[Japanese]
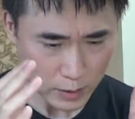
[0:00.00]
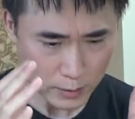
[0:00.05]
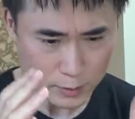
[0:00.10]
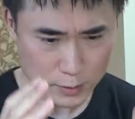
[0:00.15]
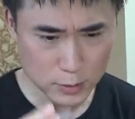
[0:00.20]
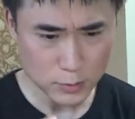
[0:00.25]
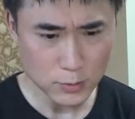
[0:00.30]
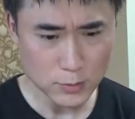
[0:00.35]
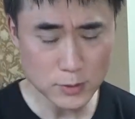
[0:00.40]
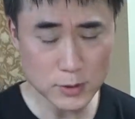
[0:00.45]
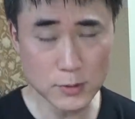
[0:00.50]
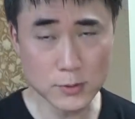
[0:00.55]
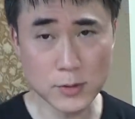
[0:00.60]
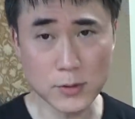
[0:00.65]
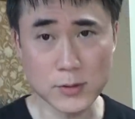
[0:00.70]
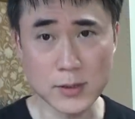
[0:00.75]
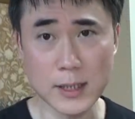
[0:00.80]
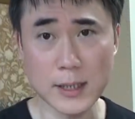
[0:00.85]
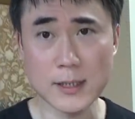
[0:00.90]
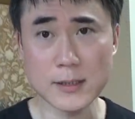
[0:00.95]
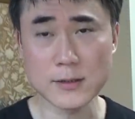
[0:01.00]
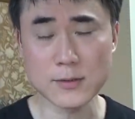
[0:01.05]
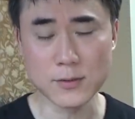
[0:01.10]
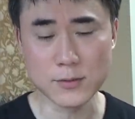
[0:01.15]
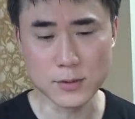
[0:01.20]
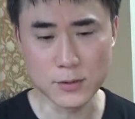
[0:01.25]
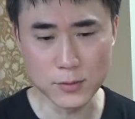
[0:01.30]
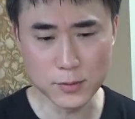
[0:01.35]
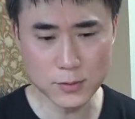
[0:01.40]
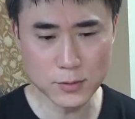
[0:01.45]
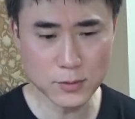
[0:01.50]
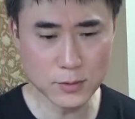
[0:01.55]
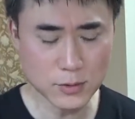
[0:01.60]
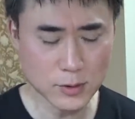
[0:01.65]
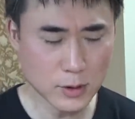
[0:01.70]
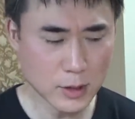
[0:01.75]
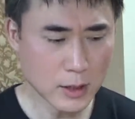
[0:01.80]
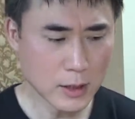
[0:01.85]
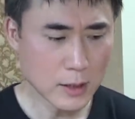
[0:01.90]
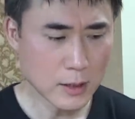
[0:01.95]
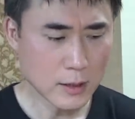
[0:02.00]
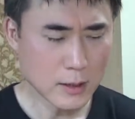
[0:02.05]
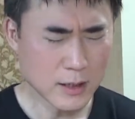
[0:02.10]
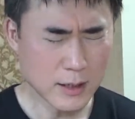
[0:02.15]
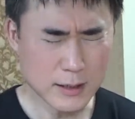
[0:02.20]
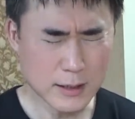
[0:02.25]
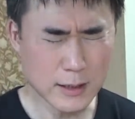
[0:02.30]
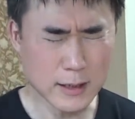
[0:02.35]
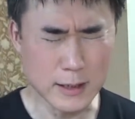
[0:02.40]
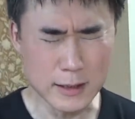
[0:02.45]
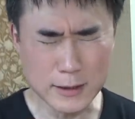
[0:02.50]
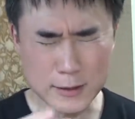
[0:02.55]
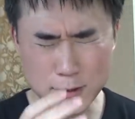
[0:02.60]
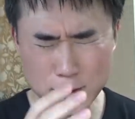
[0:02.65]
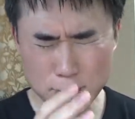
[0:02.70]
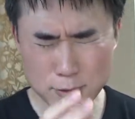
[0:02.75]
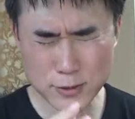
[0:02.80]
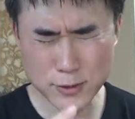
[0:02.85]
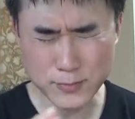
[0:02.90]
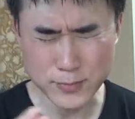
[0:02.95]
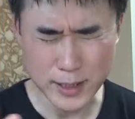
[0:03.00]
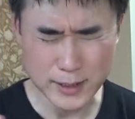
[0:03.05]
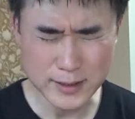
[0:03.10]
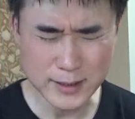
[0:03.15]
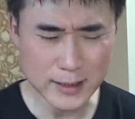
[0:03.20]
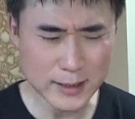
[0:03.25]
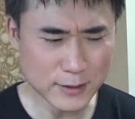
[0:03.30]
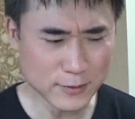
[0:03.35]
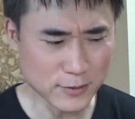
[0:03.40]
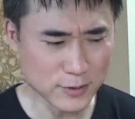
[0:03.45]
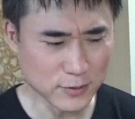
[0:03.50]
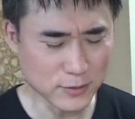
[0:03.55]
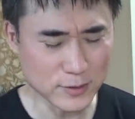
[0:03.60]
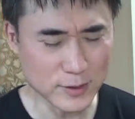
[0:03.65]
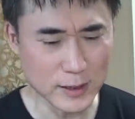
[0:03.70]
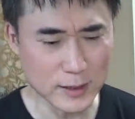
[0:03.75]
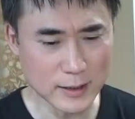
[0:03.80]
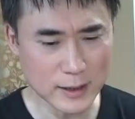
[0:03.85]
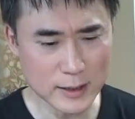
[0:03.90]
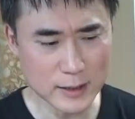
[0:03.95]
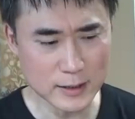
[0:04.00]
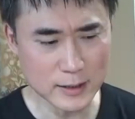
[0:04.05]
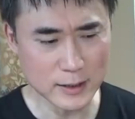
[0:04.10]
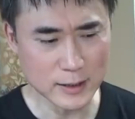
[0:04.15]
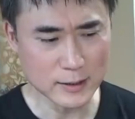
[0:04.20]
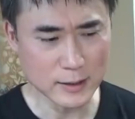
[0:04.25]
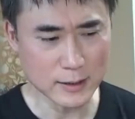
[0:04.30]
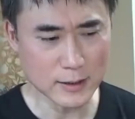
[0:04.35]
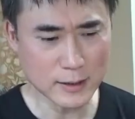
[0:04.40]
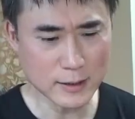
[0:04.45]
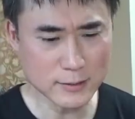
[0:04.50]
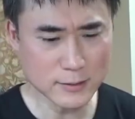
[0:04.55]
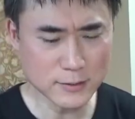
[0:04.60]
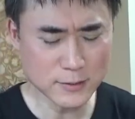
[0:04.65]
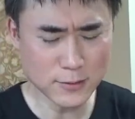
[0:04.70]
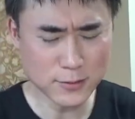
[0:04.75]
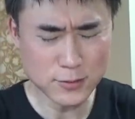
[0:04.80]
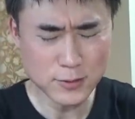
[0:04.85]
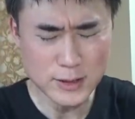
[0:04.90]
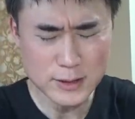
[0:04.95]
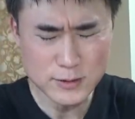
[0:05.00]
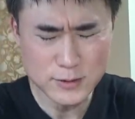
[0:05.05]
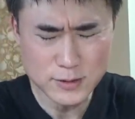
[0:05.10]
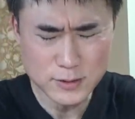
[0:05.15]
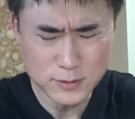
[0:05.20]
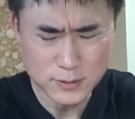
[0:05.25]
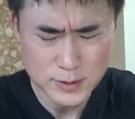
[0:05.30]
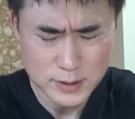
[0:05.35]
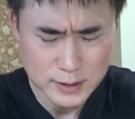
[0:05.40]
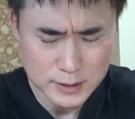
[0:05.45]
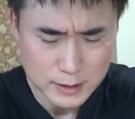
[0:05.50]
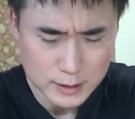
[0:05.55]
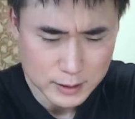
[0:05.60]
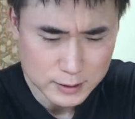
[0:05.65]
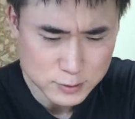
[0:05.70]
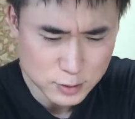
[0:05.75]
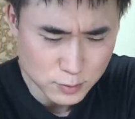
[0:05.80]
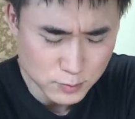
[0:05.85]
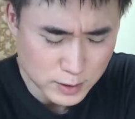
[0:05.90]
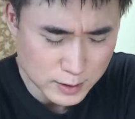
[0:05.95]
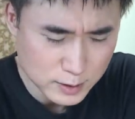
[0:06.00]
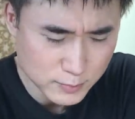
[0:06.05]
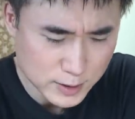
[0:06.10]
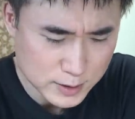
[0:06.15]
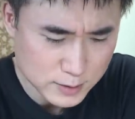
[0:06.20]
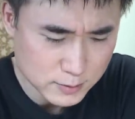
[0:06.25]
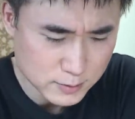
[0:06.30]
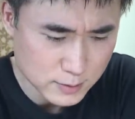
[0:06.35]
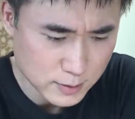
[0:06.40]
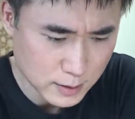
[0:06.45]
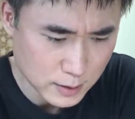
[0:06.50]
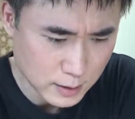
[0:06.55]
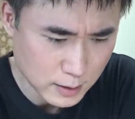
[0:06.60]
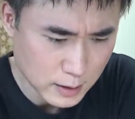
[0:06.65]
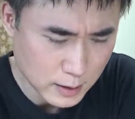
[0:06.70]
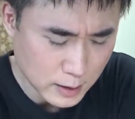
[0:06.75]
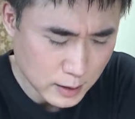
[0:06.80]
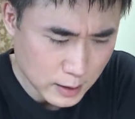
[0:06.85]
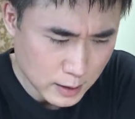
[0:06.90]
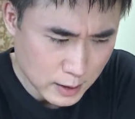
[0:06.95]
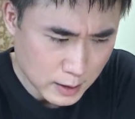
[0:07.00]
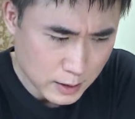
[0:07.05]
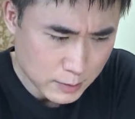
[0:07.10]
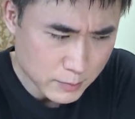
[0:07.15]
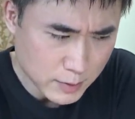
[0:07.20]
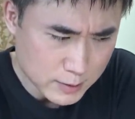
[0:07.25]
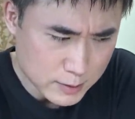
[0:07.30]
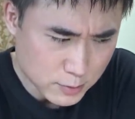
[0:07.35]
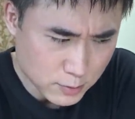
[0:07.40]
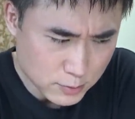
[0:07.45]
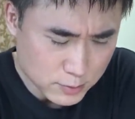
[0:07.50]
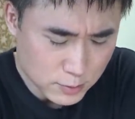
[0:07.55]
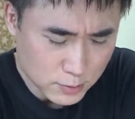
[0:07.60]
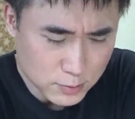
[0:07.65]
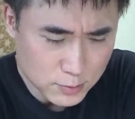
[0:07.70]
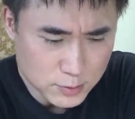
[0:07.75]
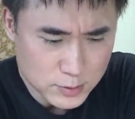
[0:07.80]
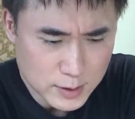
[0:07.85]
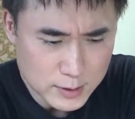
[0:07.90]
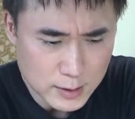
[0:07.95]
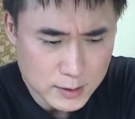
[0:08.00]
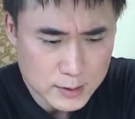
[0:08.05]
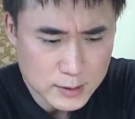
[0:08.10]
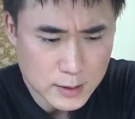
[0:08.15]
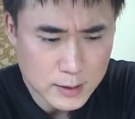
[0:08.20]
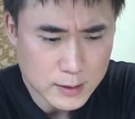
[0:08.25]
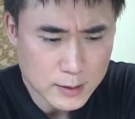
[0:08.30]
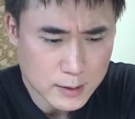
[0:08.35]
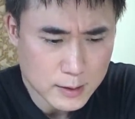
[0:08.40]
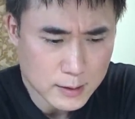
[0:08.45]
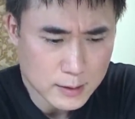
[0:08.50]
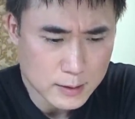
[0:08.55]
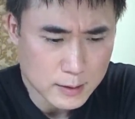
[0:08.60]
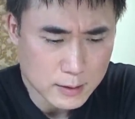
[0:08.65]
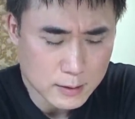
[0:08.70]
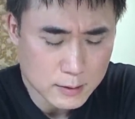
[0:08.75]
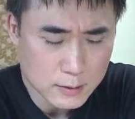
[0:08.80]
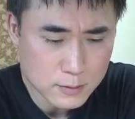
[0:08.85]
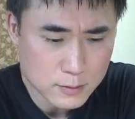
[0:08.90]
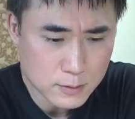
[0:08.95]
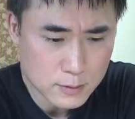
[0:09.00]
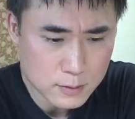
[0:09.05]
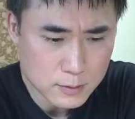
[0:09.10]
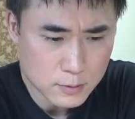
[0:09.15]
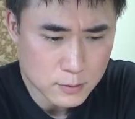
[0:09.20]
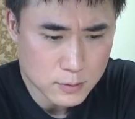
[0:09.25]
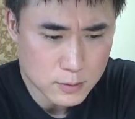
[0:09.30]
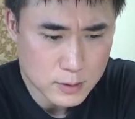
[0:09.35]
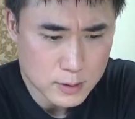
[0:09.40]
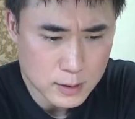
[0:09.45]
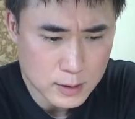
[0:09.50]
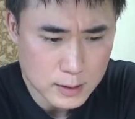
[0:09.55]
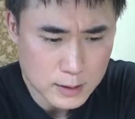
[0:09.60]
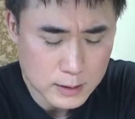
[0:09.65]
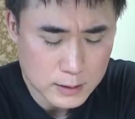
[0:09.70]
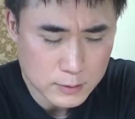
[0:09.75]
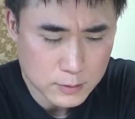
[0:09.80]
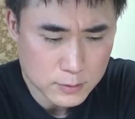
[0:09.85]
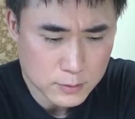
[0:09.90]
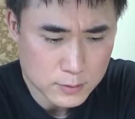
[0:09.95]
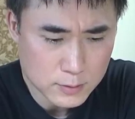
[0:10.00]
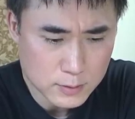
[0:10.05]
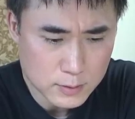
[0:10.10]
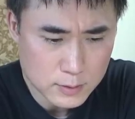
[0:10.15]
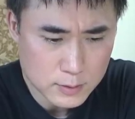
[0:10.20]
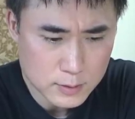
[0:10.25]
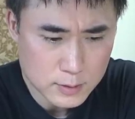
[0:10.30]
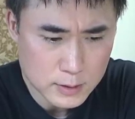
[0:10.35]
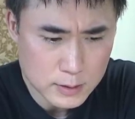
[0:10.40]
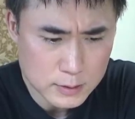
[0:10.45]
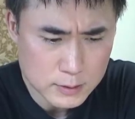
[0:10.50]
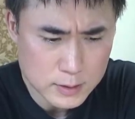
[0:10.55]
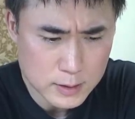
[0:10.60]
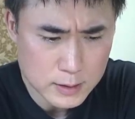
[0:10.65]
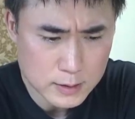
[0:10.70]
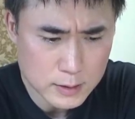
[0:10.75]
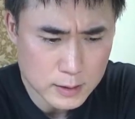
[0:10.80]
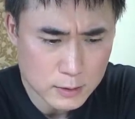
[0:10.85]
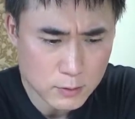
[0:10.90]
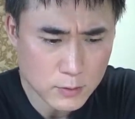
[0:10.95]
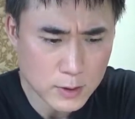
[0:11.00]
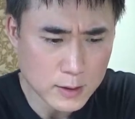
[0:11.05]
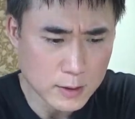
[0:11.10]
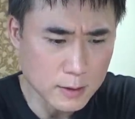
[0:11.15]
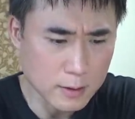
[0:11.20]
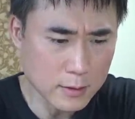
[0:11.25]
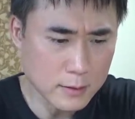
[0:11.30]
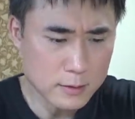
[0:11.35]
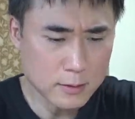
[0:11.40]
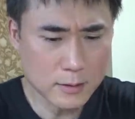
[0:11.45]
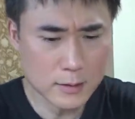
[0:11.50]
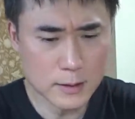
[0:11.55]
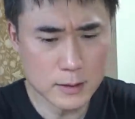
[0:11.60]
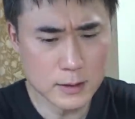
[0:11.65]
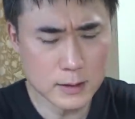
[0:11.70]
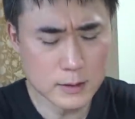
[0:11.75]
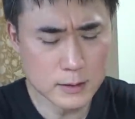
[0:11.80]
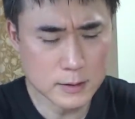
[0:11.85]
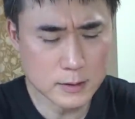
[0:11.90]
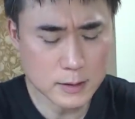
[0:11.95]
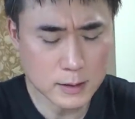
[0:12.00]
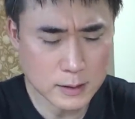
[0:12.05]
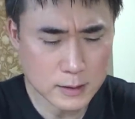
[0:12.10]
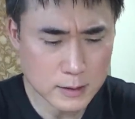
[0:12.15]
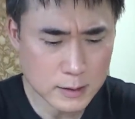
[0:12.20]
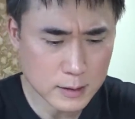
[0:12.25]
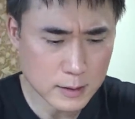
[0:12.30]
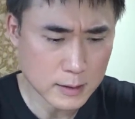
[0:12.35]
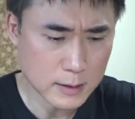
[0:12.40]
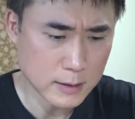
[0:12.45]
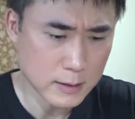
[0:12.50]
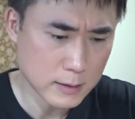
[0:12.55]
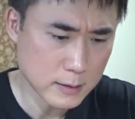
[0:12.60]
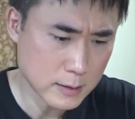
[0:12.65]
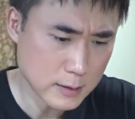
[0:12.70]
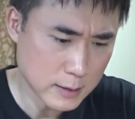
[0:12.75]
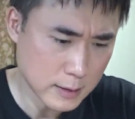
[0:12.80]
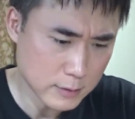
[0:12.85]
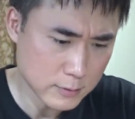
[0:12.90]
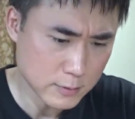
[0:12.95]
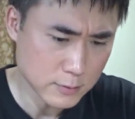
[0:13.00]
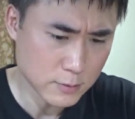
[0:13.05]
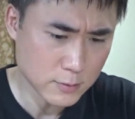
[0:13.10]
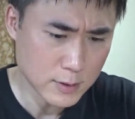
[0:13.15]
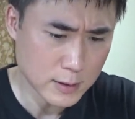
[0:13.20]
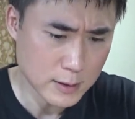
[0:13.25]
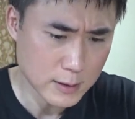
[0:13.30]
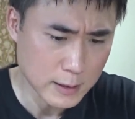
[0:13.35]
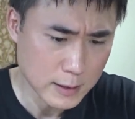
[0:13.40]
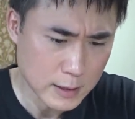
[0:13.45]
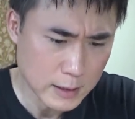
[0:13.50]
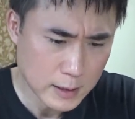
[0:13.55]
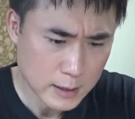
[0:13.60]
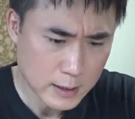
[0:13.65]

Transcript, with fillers: 長所と短所両方じゃない長所ばっかりの人っていないんで必ず長所ある人は短所もありますんで、まあ、消去法で考えて今回の政権は菅さんが担うのが